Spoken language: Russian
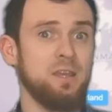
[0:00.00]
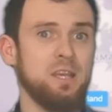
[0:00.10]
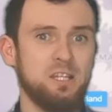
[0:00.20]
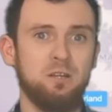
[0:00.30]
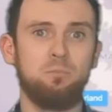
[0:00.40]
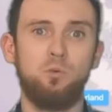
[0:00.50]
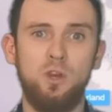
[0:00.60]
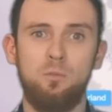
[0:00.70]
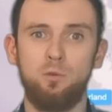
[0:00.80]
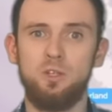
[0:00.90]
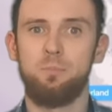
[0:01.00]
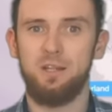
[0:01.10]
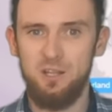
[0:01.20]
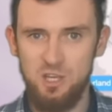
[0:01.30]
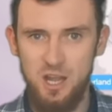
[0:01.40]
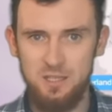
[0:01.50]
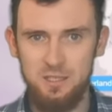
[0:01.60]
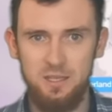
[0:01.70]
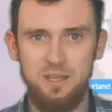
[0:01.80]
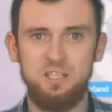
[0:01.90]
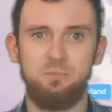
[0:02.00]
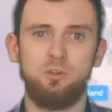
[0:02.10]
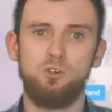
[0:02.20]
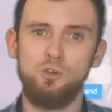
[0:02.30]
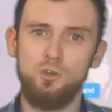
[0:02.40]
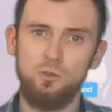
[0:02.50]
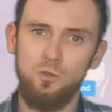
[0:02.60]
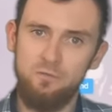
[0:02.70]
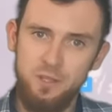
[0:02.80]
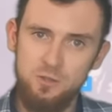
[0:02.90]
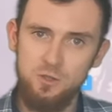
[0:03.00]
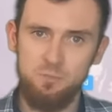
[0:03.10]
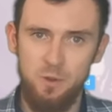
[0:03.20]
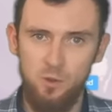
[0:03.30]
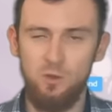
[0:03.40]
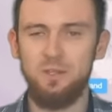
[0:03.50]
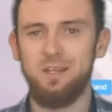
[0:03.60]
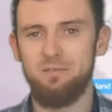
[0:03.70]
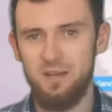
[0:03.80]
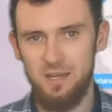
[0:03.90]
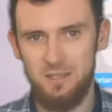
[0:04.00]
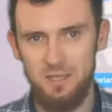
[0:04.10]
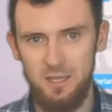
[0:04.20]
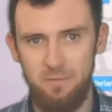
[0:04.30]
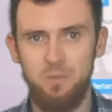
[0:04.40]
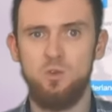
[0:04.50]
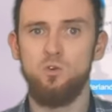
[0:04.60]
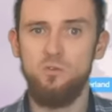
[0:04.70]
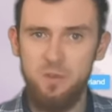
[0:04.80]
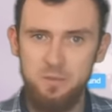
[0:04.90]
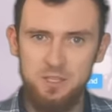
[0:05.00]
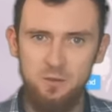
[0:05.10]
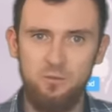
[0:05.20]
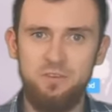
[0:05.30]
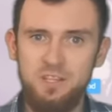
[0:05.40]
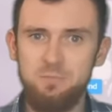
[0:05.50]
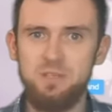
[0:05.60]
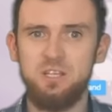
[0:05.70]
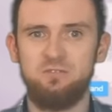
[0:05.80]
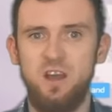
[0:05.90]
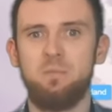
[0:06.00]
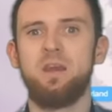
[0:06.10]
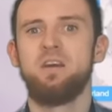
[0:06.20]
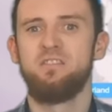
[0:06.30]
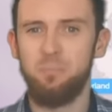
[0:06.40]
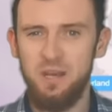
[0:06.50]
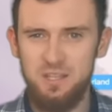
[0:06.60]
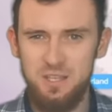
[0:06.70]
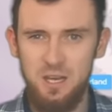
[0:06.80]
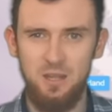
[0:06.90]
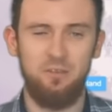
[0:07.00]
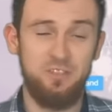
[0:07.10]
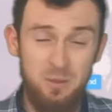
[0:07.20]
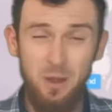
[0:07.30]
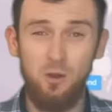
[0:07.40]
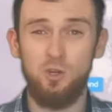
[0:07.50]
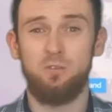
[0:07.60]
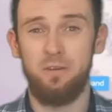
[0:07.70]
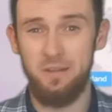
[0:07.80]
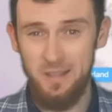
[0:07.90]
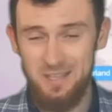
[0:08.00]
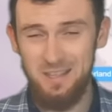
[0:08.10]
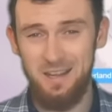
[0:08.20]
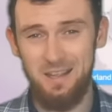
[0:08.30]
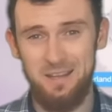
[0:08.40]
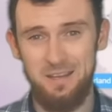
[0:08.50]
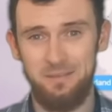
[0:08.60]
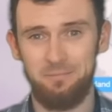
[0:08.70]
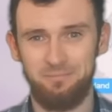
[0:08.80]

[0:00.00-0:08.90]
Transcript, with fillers: Если буря будет продолжаться, я запишу еще одно видео с погодой на выходных. Увидимся с вами в понедельник. Всем хорошего настроения.